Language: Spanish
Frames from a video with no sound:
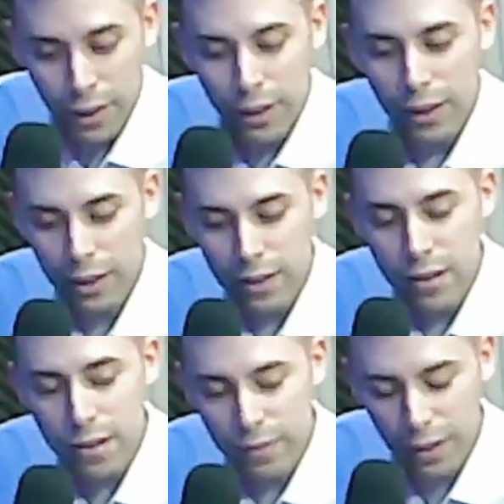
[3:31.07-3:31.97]
Eh,
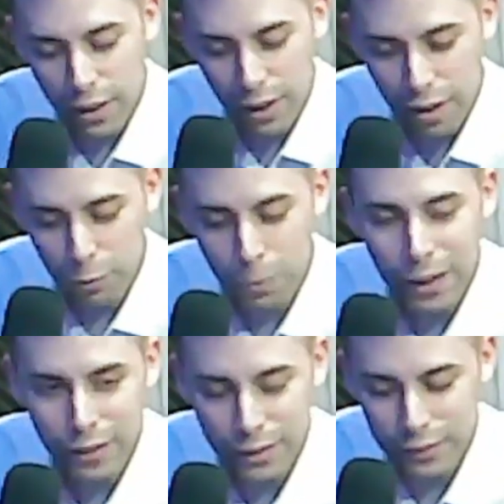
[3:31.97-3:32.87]
y dice, es una
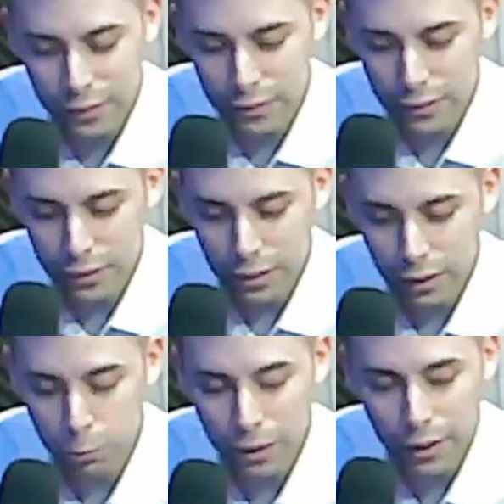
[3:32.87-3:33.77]
crisis
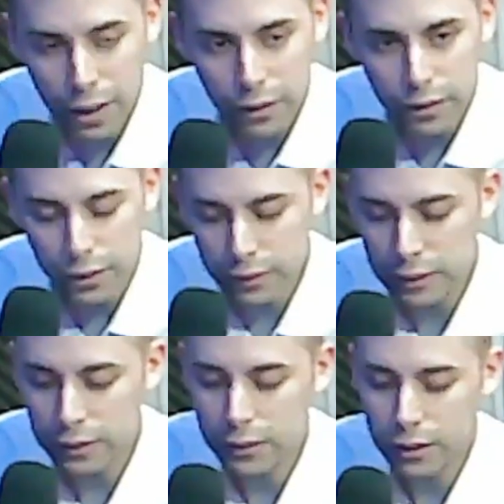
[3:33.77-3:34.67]
es una gran
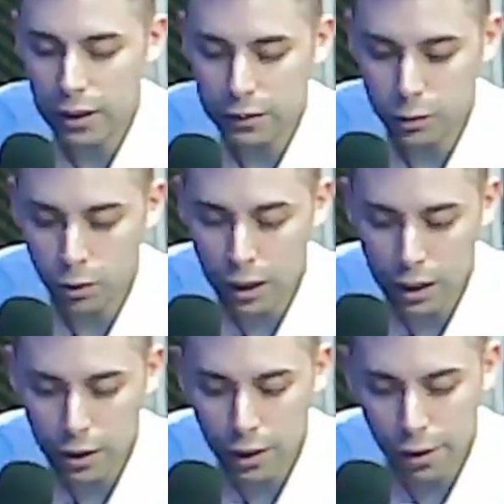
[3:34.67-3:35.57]
crisis
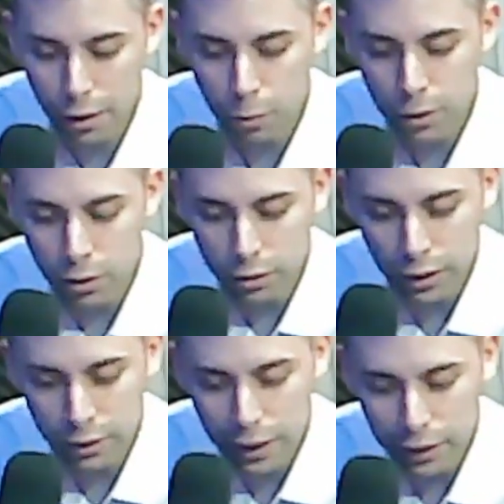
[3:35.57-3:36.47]
nacional. El Reino Unido
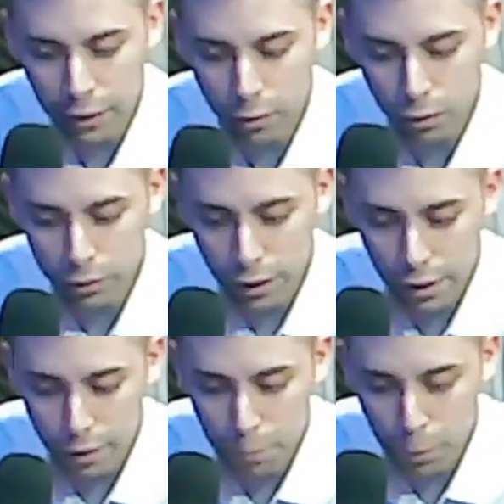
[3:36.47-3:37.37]
tendrá que
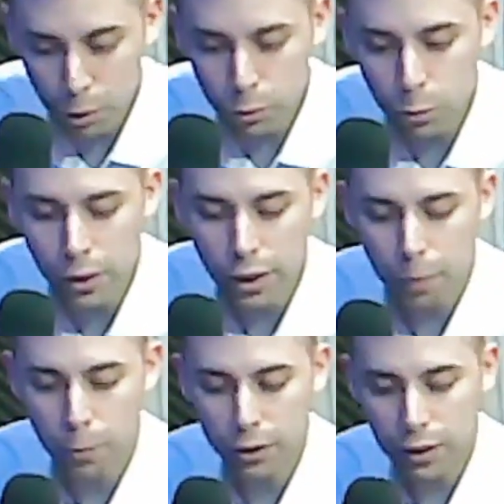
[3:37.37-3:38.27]
encontrar pronto una
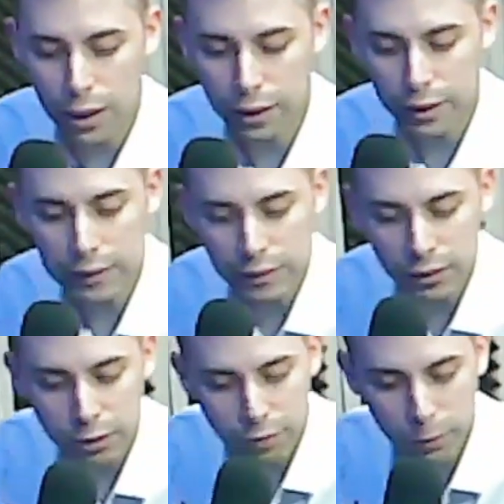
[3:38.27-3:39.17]
respuesta a las
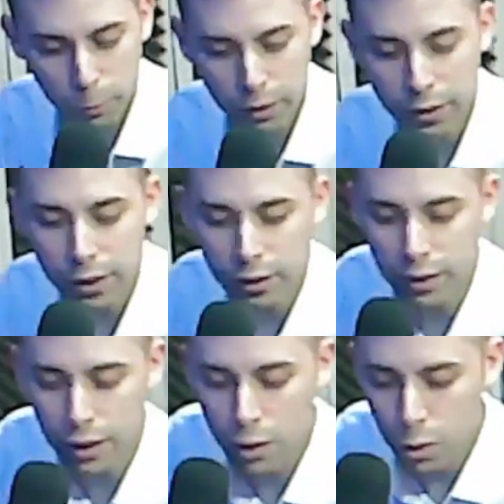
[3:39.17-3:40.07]
crecientes facturas de
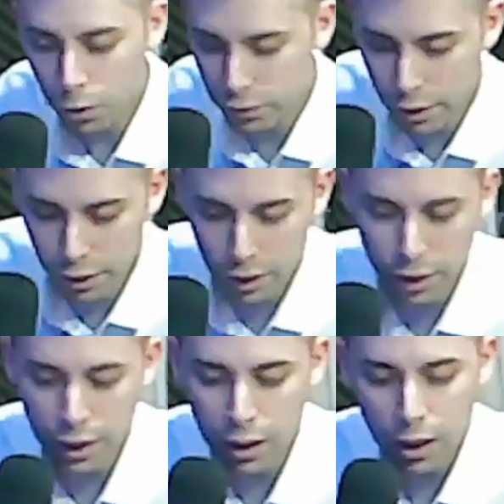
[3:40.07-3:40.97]
energía o se
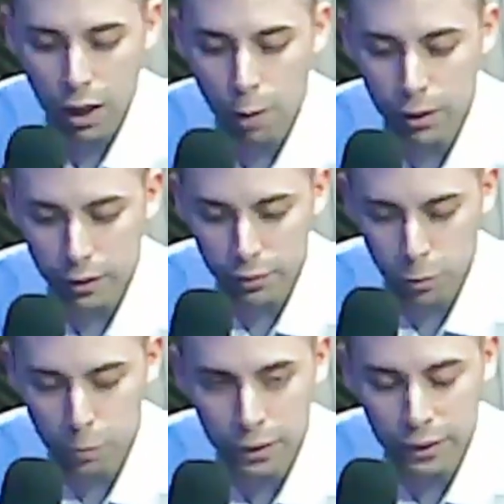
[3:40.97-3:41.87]
arriesgará a una crisis
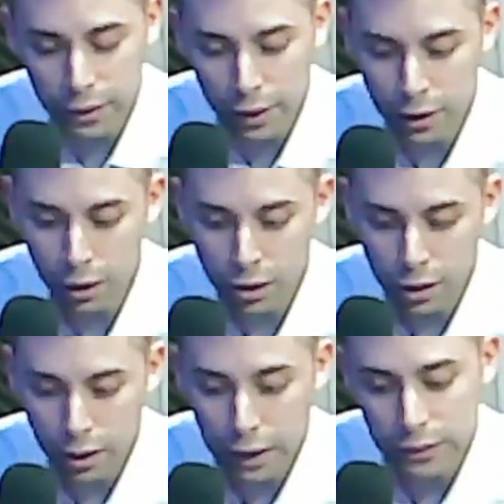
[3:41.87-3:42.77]
humanitaria.
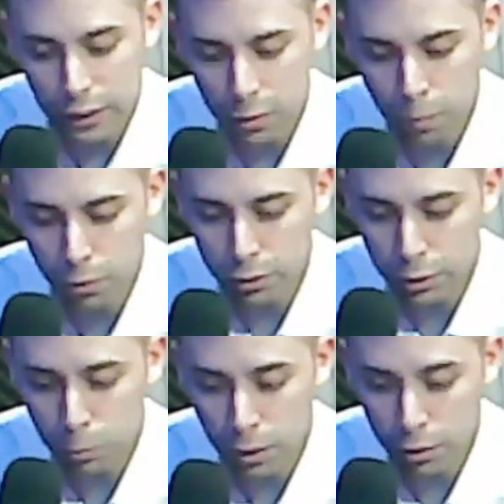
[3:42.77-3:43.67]
Así es como lo
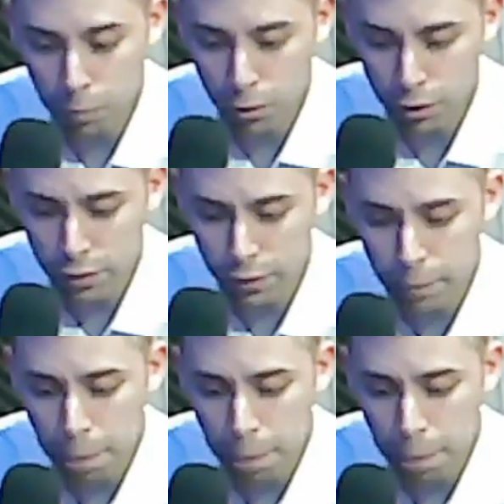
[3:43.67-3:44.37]
titulan, como lo dicen.